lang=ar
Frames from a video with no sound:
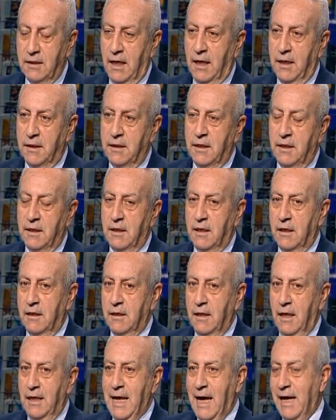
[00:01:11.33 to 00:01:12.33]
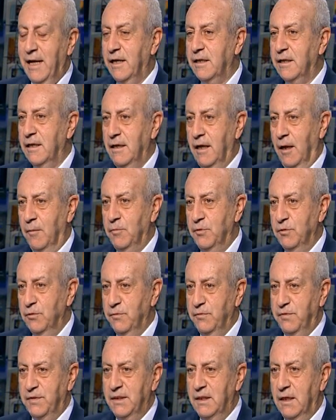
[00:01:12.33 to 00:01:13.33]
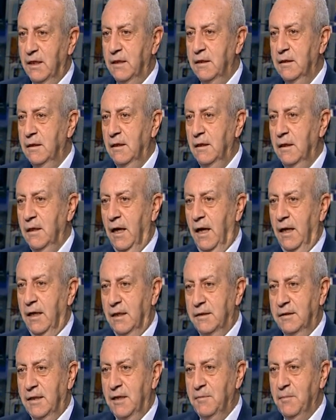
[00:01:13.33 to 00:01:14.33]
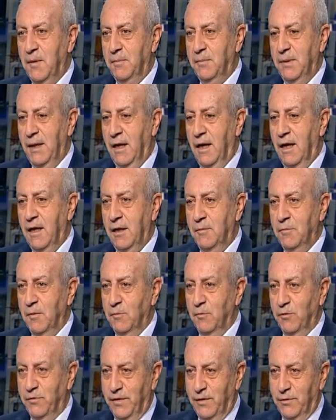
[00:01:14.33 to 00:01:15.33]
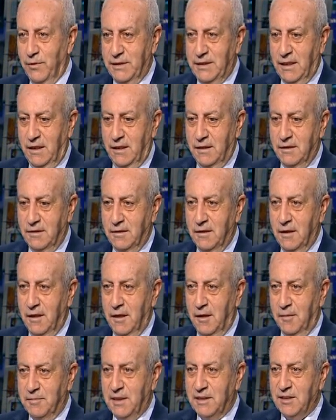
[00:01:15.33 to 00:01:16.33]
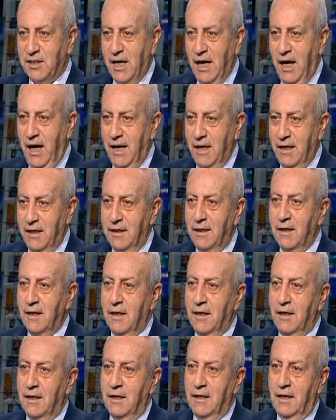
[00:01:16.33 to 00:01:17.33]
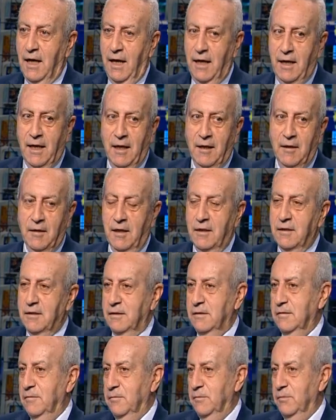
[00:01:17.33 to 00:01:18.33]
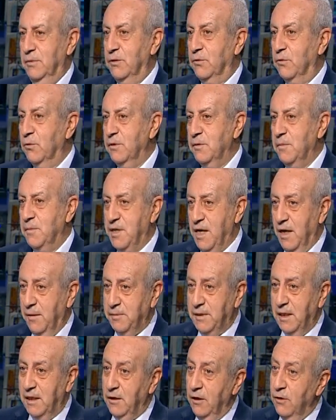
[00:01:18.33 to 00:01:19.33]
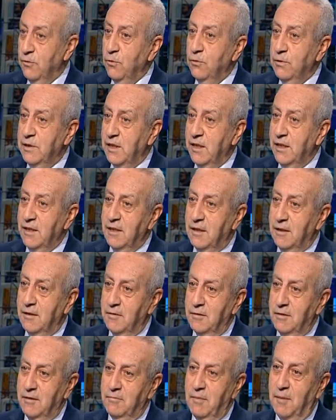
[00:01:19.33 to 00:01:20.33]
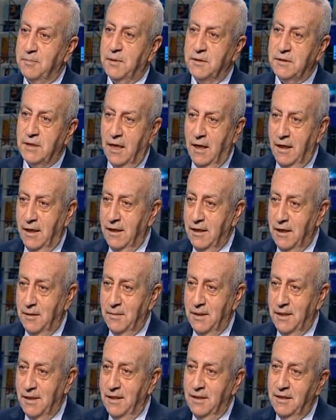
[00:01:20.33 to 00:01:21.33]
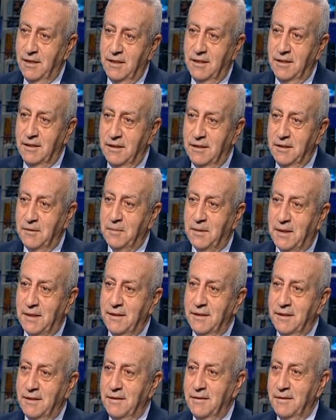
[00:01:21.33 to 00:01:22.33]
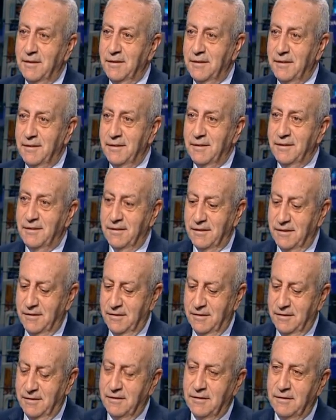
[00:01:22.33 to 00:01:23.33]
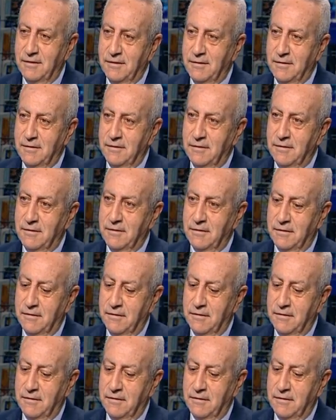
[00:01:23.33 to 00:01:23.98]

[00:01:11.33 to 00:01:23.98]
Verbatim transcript: لان الحركه اللي عم بيقوم فيها هلا دائما بعالم المفاوضات بتطرح حل هلا بيكون بجيبتك حلول تانية ما بتطرحها الا ما هلا هن كانوا الافكار كثيره كما قال